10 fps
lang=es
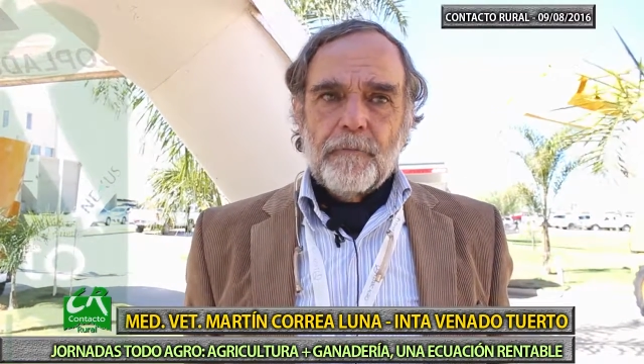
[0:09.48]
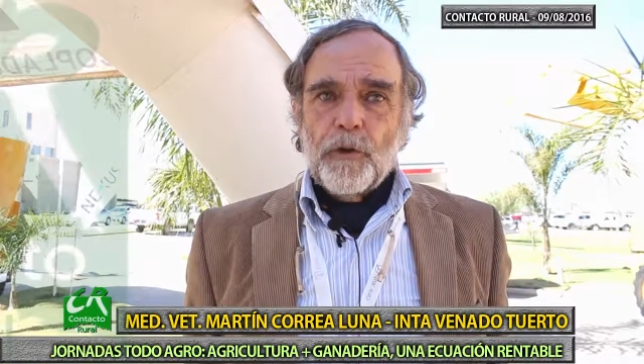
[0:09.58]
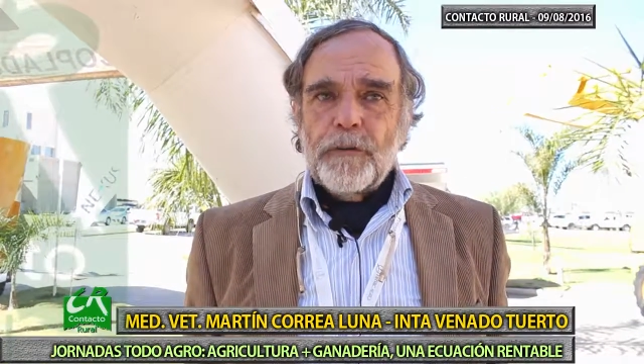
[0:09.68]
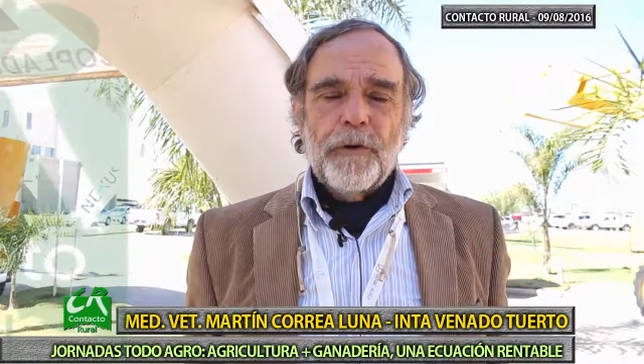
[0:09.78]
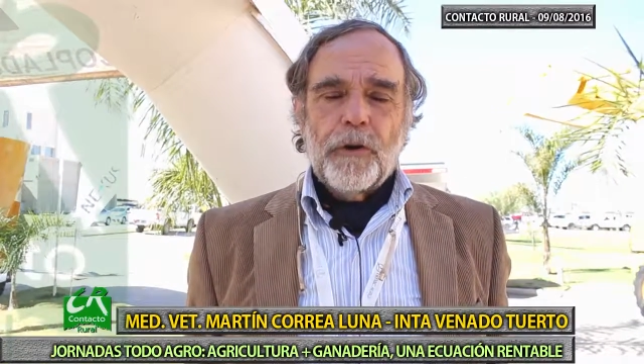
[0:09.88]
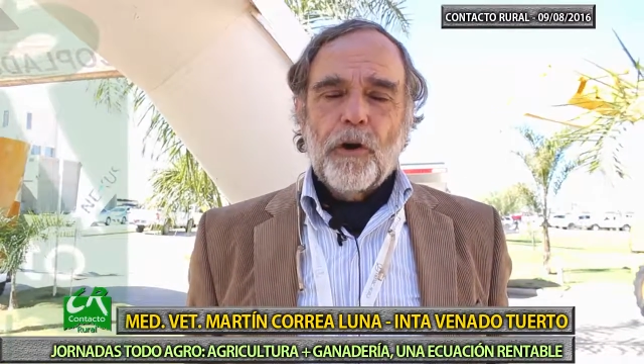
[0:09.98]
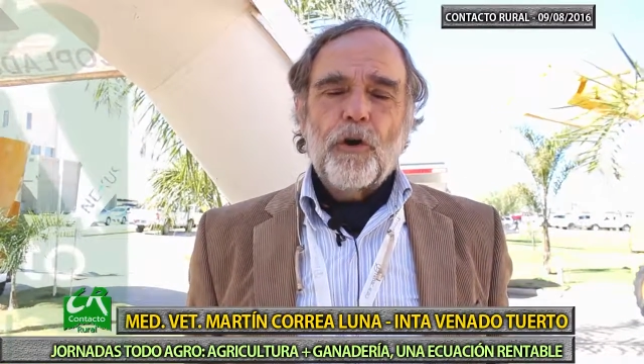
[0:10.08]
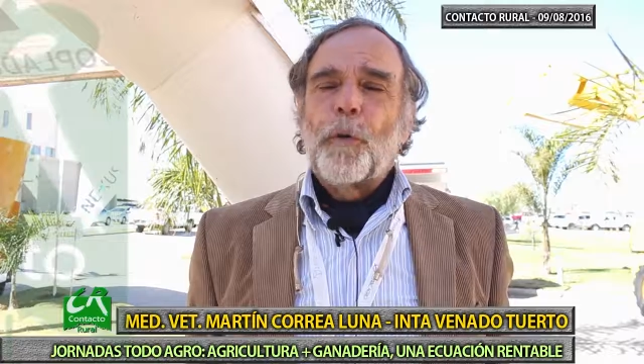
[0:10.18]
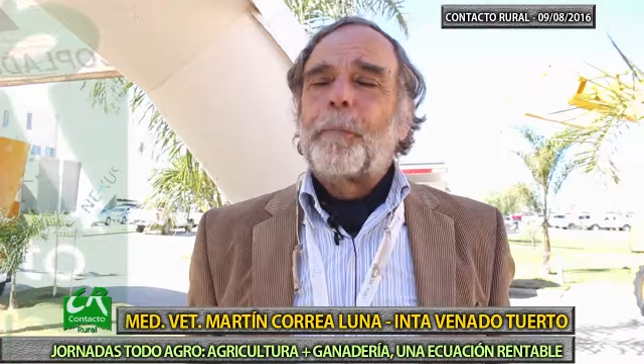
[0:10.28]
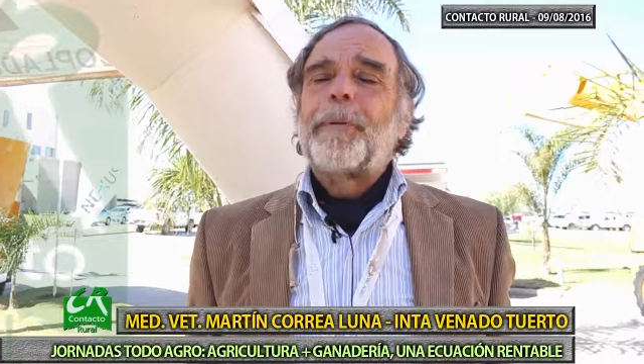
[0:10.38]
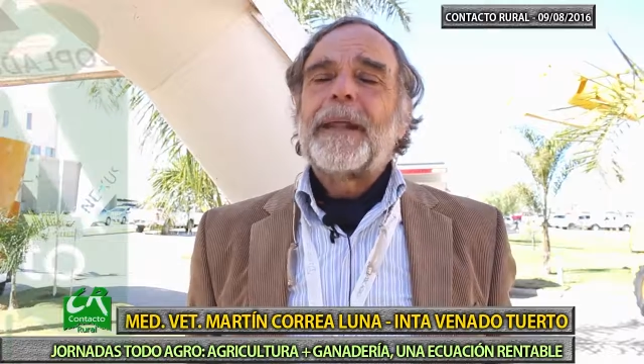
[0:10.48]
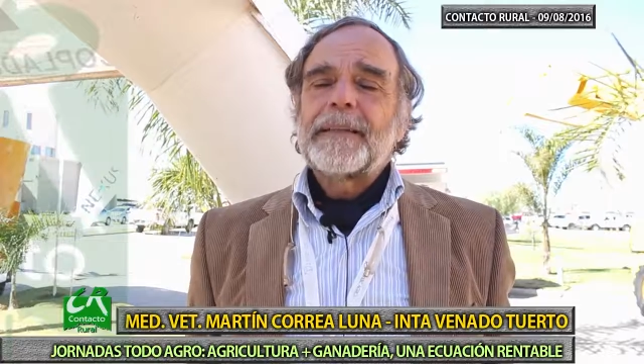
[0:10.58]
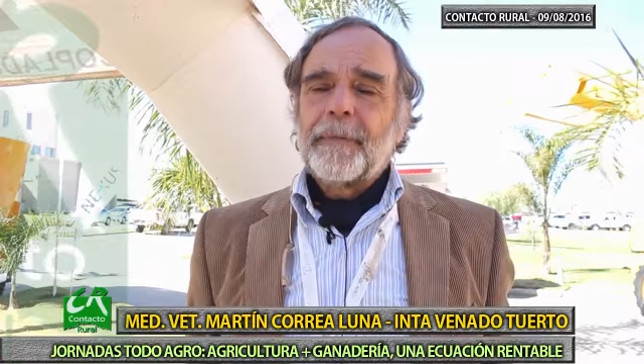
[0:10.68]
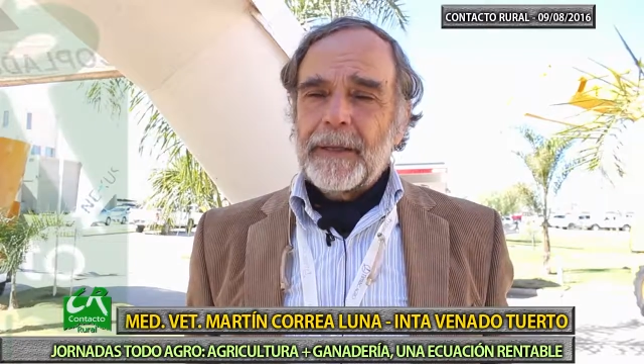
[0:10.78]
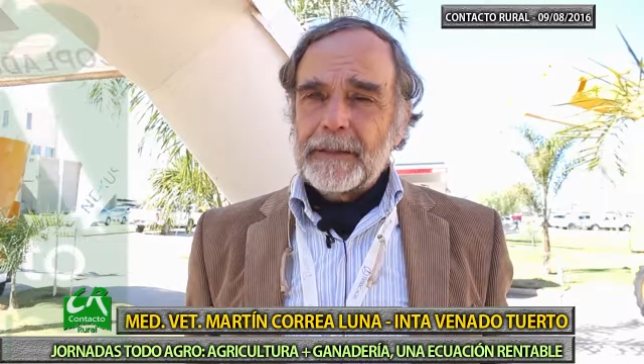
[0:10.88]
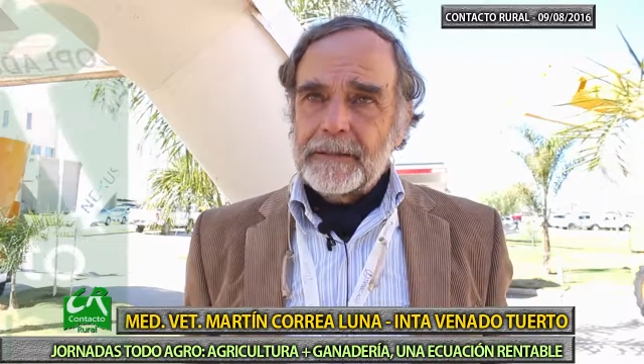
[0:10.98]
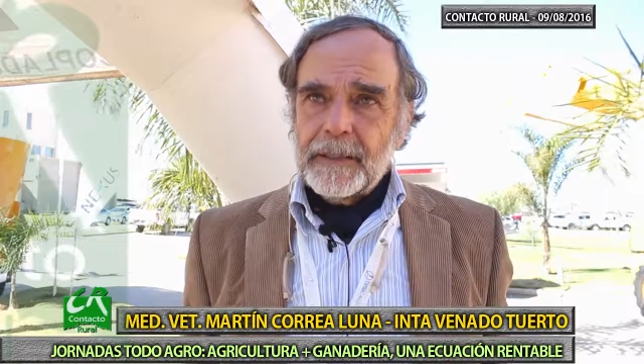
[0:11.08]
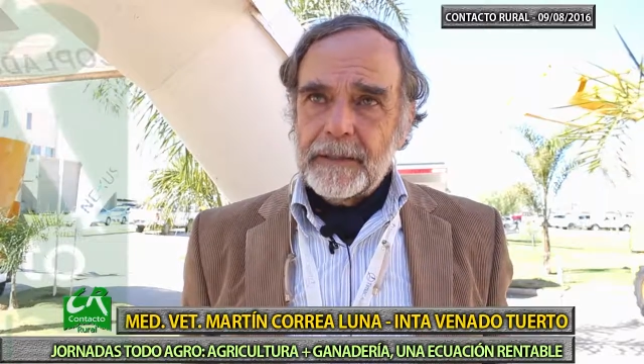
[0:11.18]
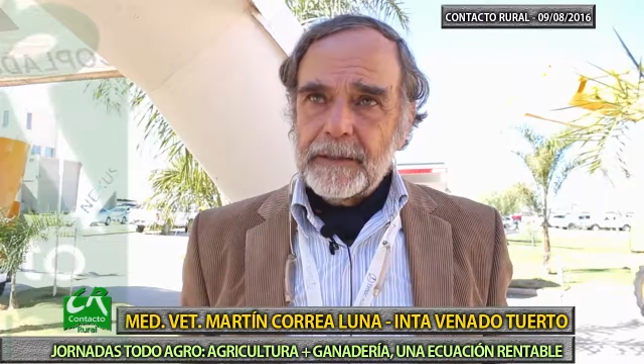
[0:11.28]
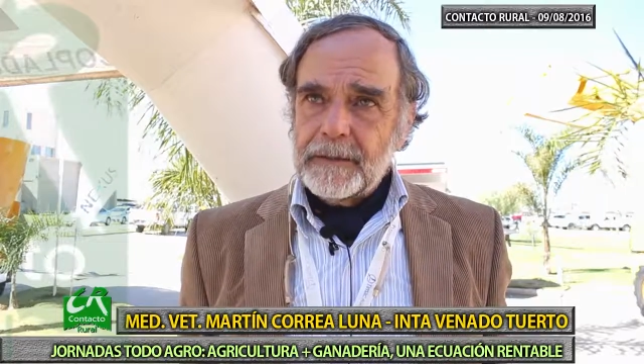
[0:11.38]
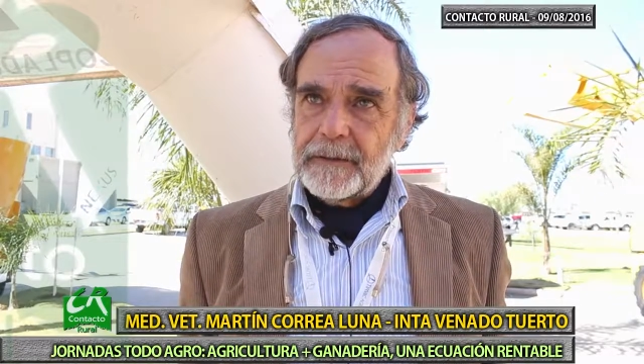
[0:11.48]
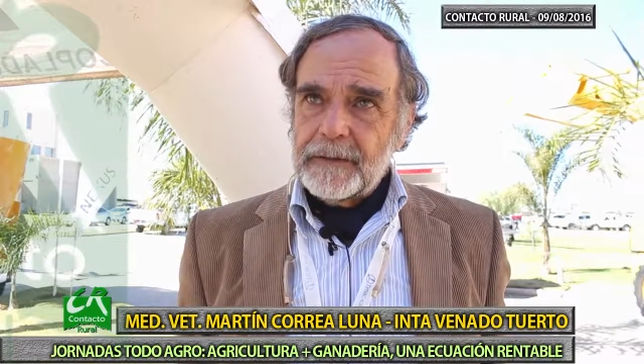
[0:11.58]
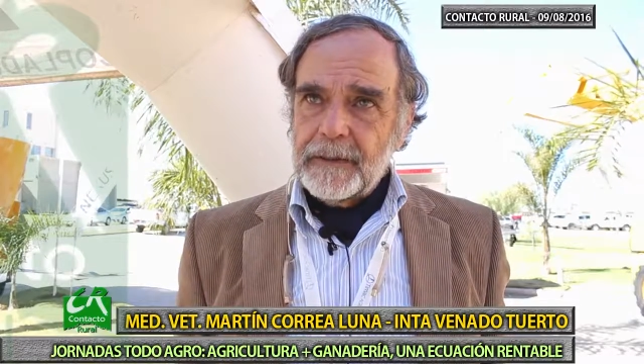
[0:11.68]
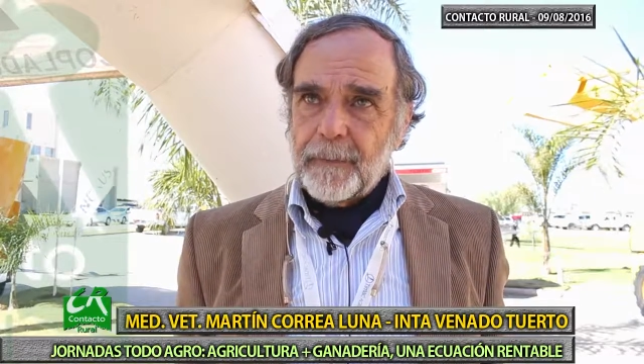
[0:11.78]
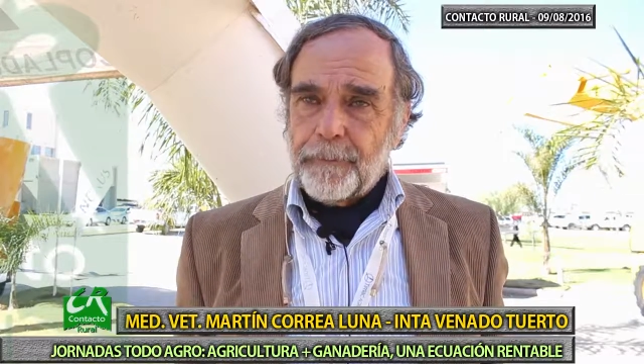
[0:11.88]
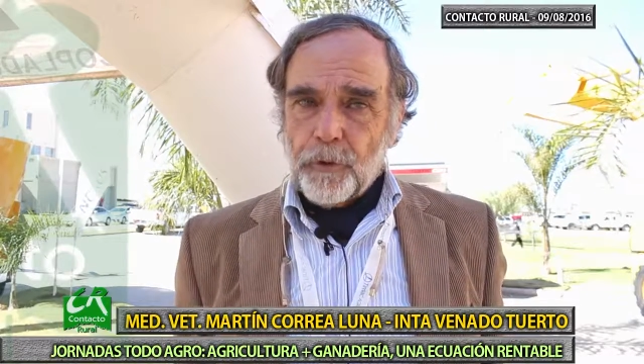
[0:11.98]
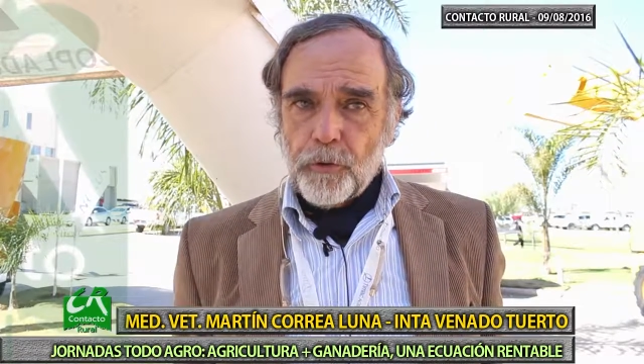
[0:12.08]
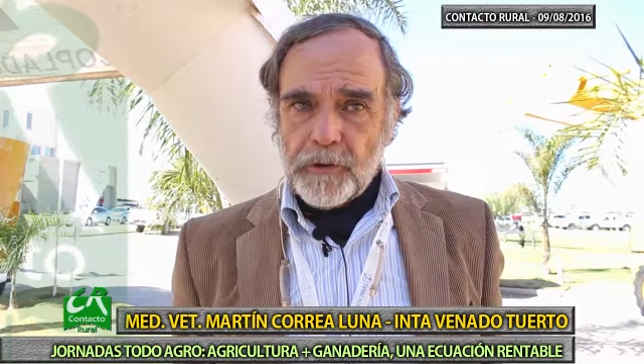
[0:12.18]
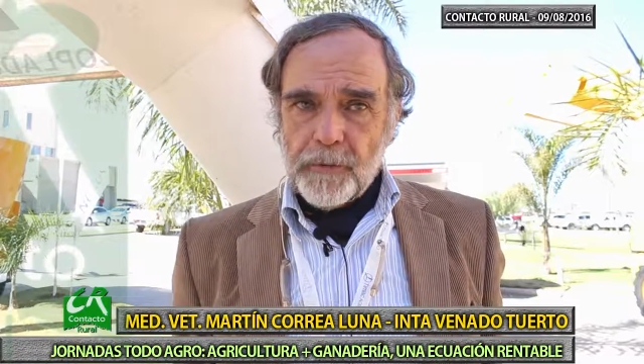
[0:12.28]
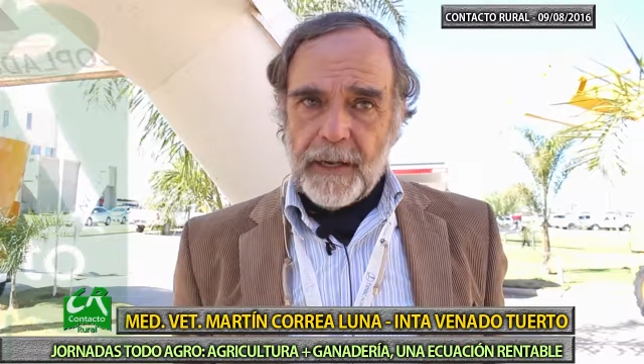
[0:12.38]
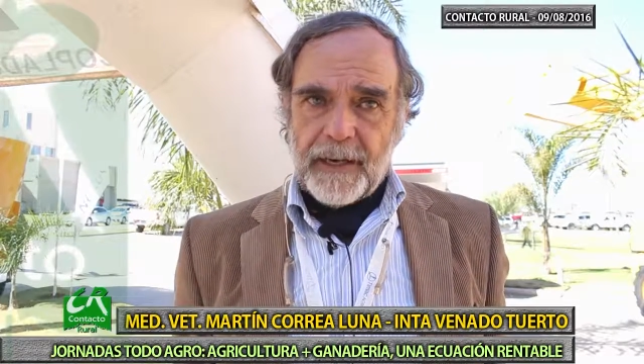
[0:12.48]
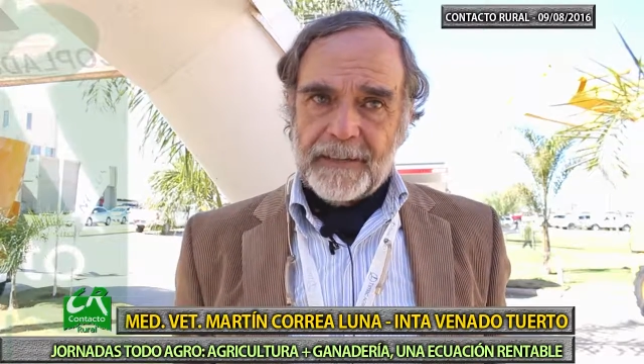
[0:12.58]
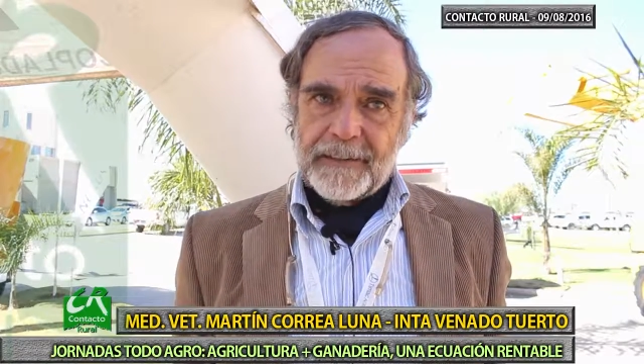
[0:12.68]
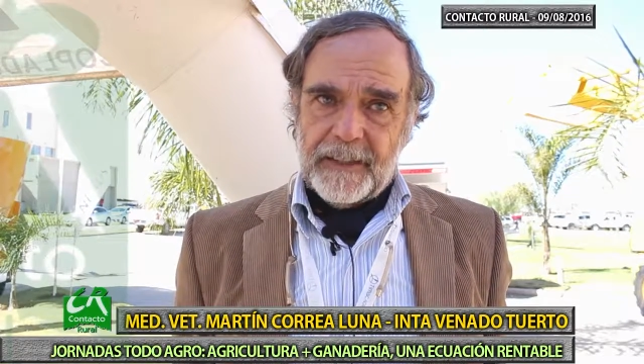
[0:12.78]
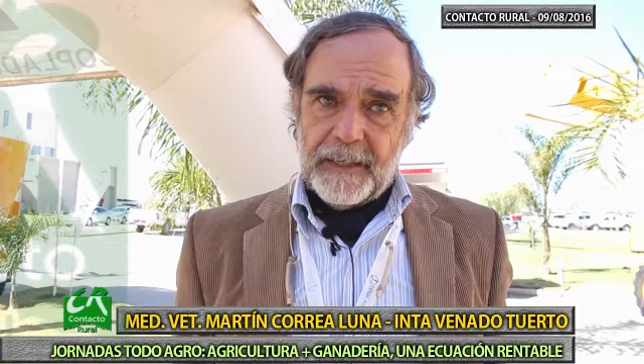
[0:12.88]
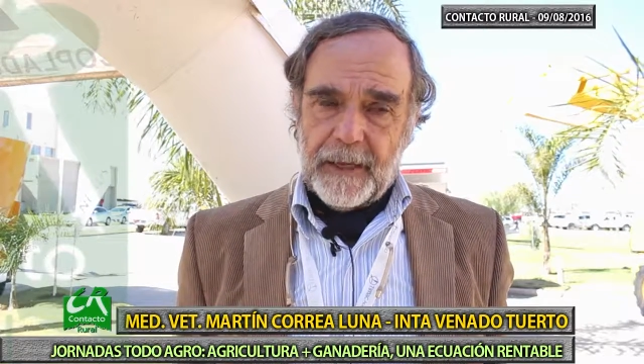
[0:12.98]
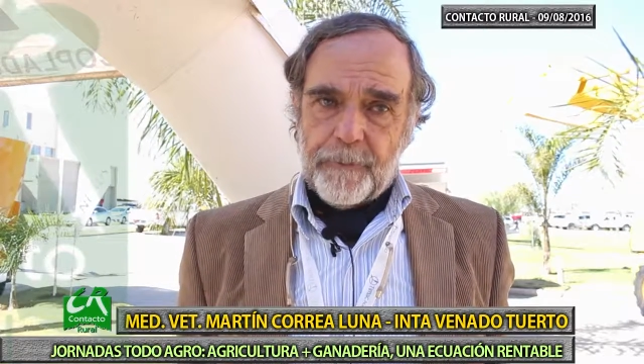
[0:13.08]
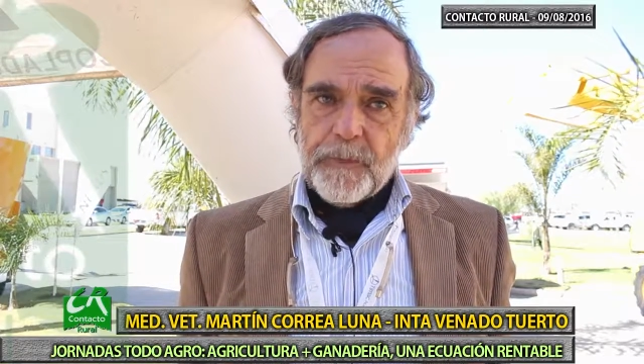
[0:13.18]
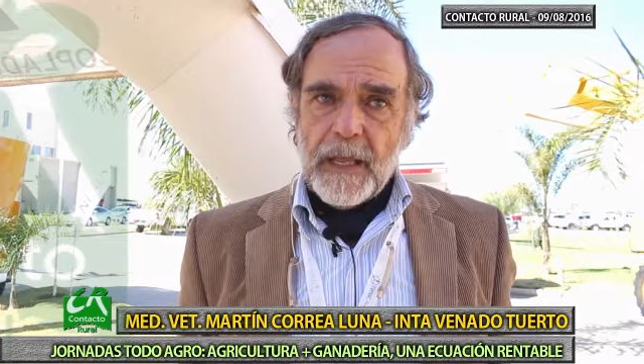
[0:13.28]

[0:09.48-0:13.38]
modificó completamente la productividad argentina.